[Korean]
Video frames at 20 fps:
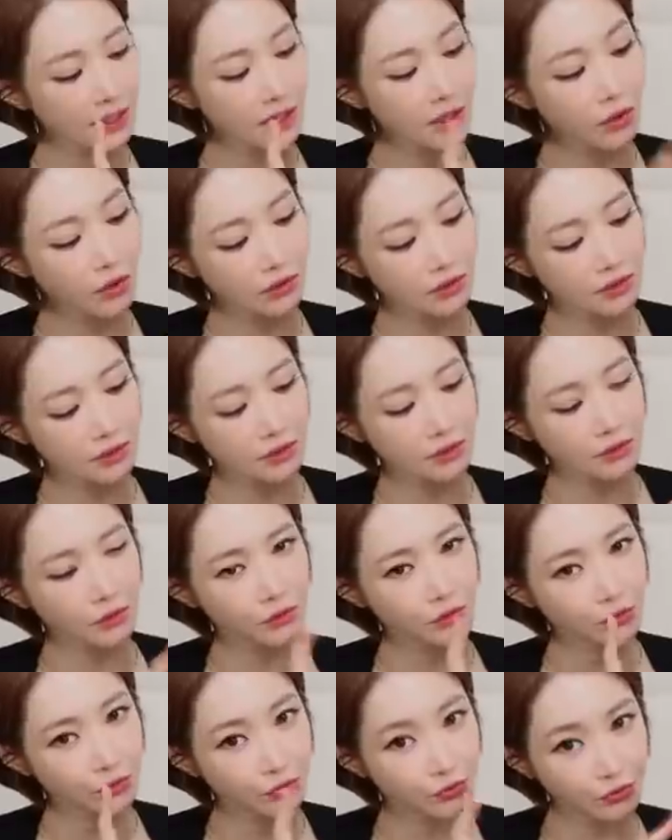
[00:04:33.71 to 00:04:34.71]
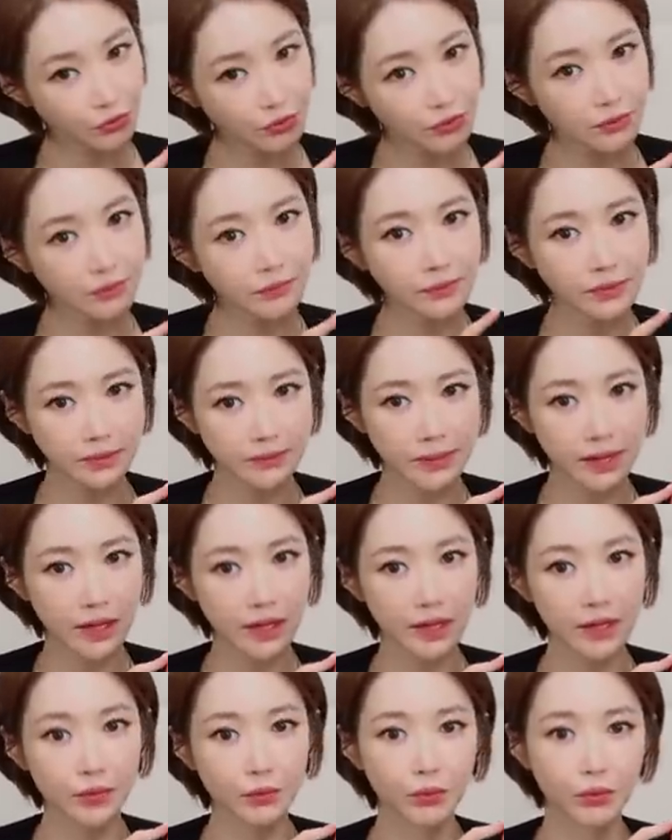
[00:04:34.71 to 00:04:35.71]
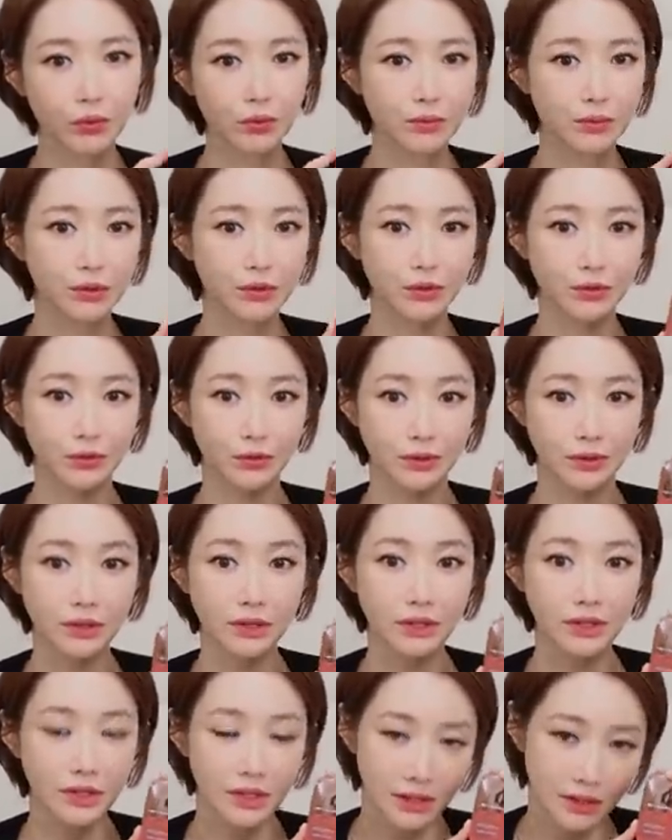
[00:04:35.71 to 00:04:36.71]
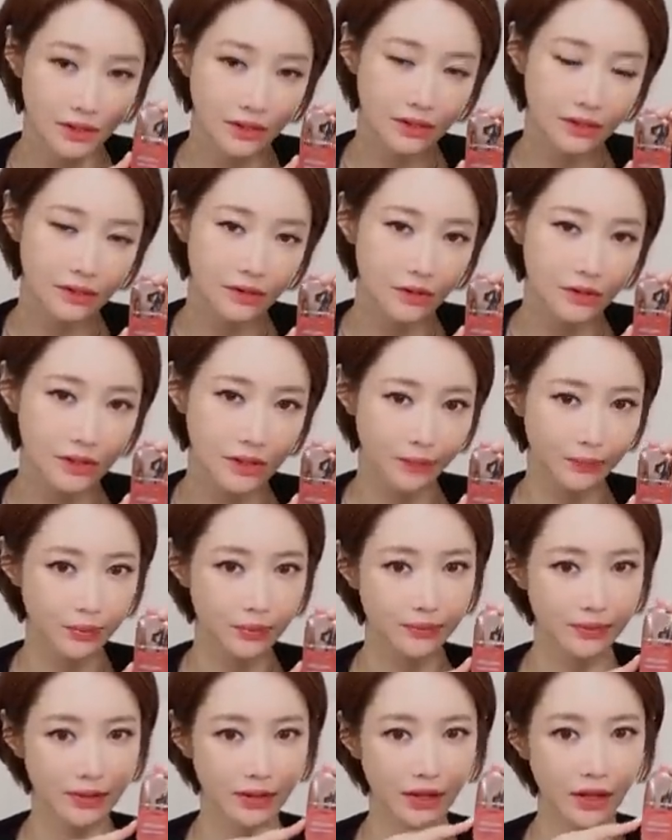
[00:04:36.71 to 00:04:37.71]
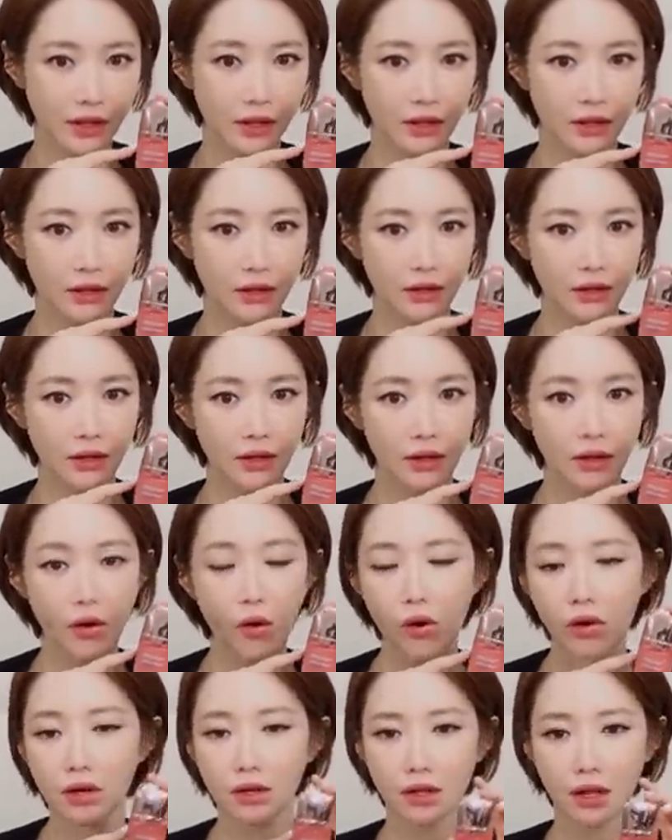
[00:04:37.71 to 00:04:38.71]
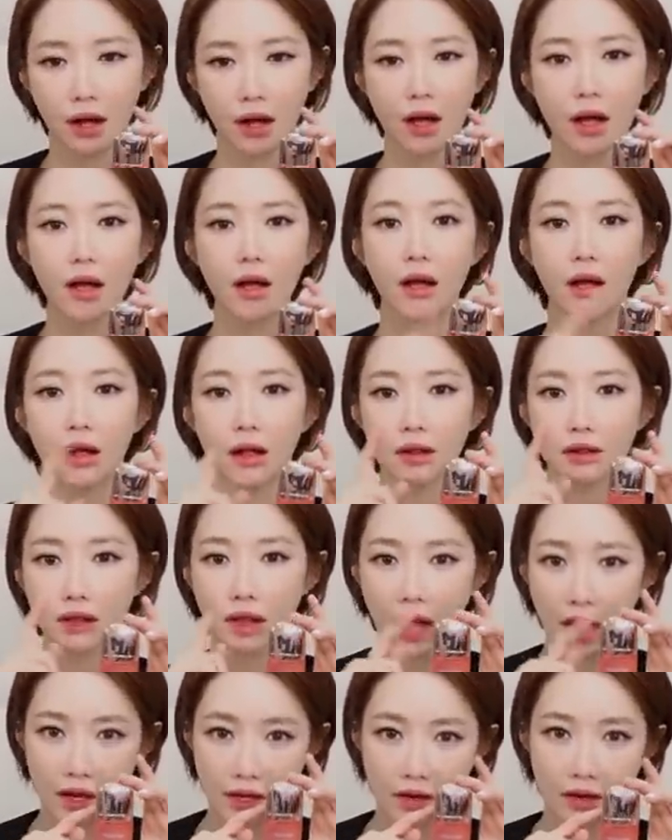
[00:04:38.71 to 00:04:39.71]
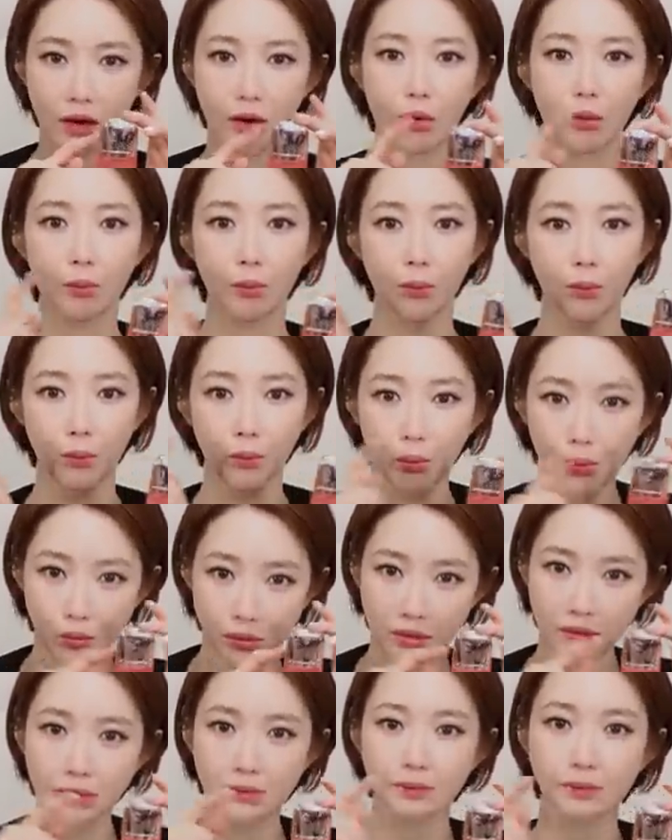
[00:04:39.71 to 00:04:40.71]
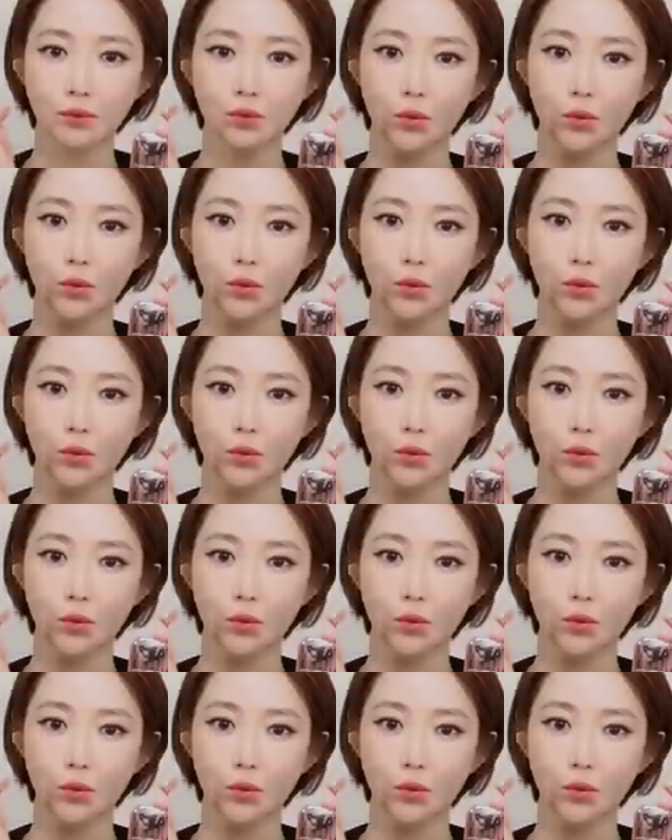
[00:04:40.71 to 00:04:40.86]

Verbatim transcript: 이거는 주름 미백에 도움을 주는 기능성 제품인데 거기다가 탄력, 보습,